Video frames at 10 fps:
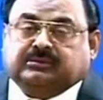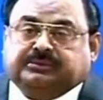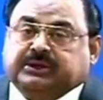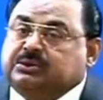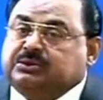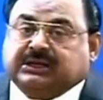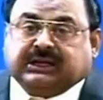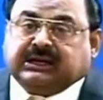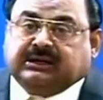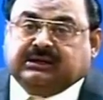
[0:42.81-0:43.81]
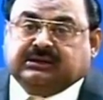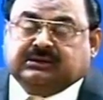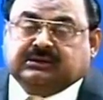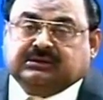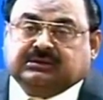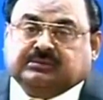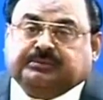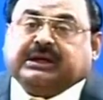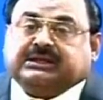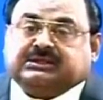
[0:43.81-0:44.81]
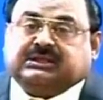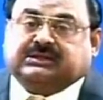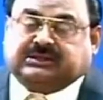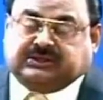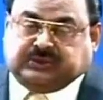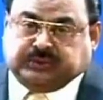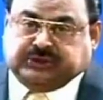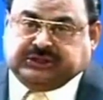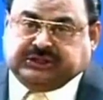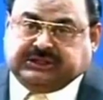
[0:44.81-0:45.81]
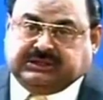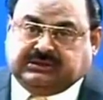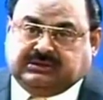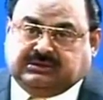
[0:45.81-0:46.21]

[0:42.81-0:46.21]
अब उन्हें इंतबात में हिस्सा लेने का हक दिलवाने के लिए कोशा है